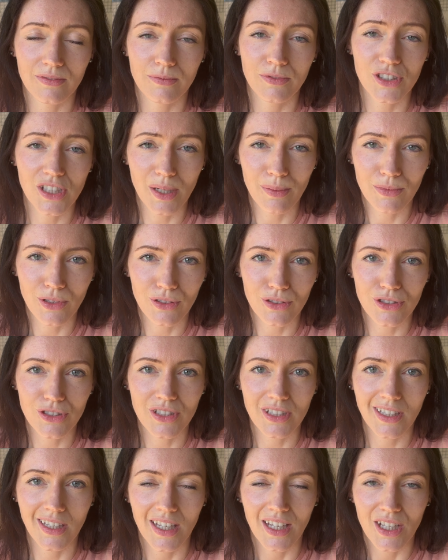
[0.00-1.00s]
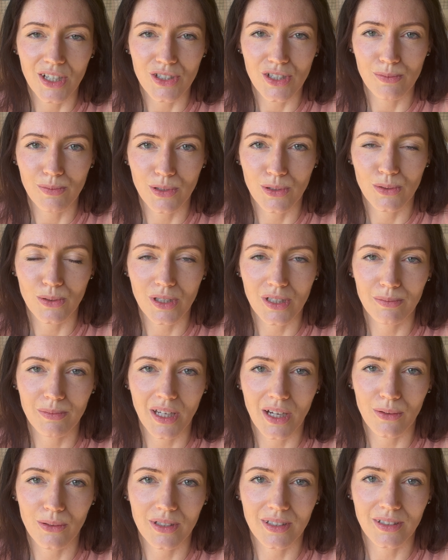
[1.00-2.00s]
w ciemności, żeby kury
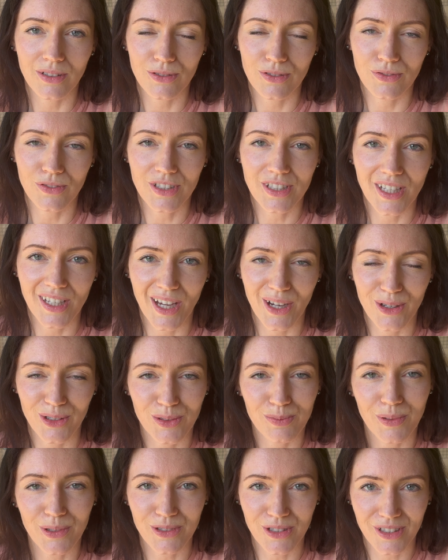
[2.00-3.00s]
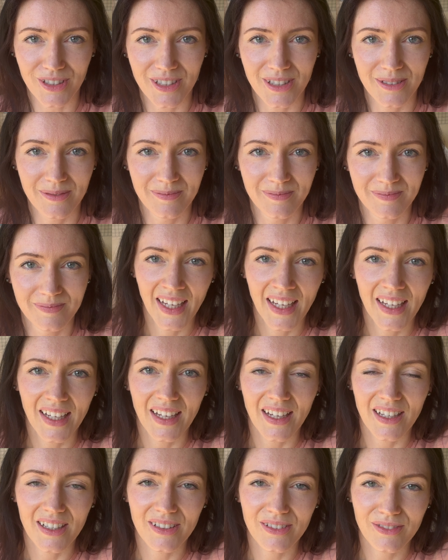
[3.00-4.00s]
miały oczywiście jak odpocząć.
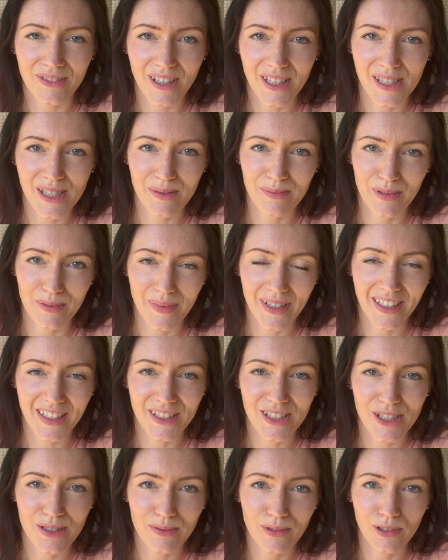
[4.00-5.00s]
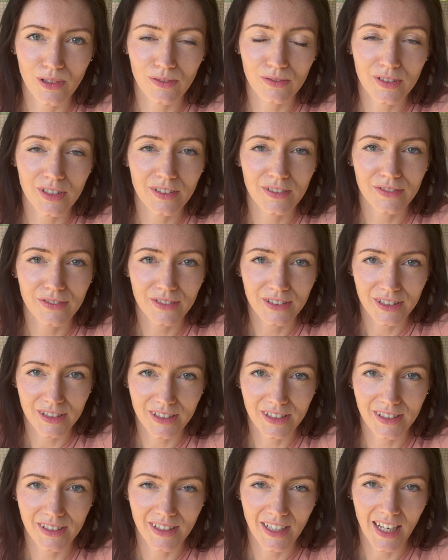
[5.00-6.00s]
Wracam pomagać Szymonowi w
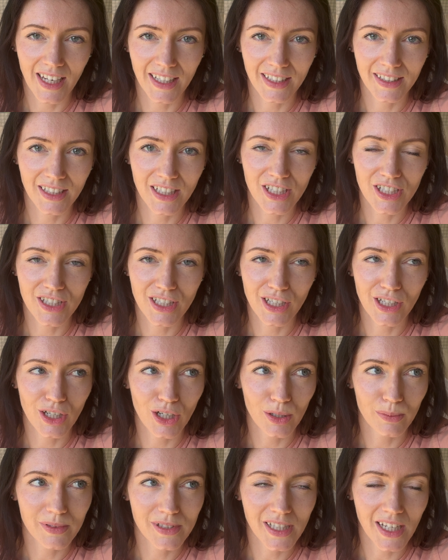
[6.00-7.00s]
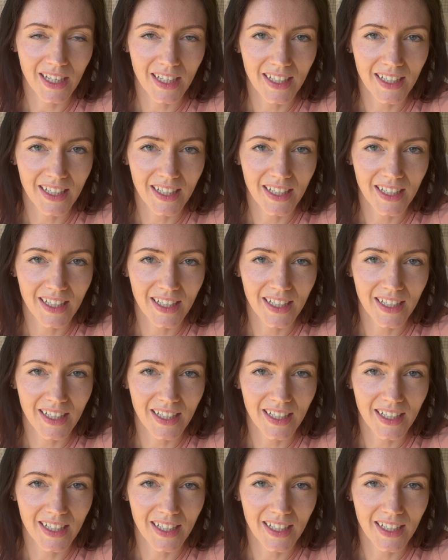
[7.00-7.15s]
elektrycznych opcjach.